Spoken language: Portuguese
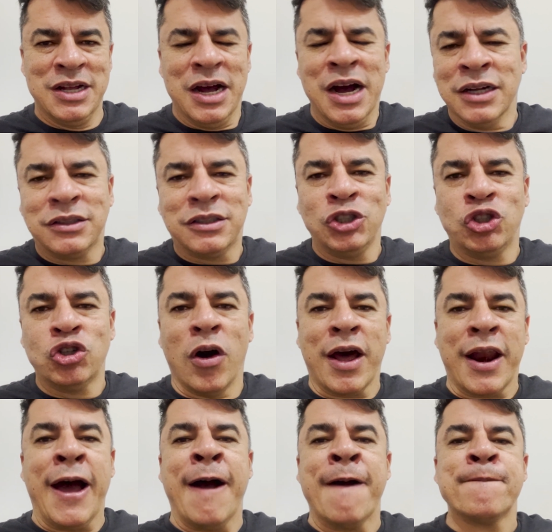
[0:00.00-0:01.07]
Antes de
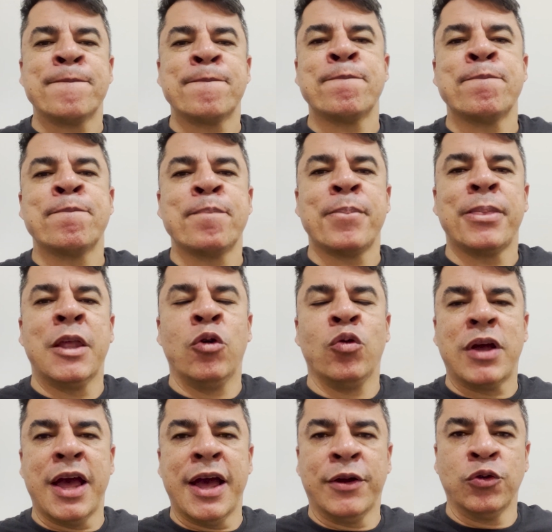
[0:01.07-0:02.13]
orar, eu
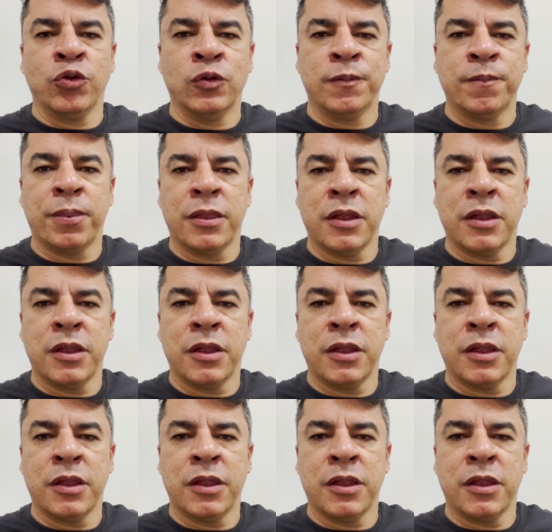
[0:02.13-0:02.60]
quero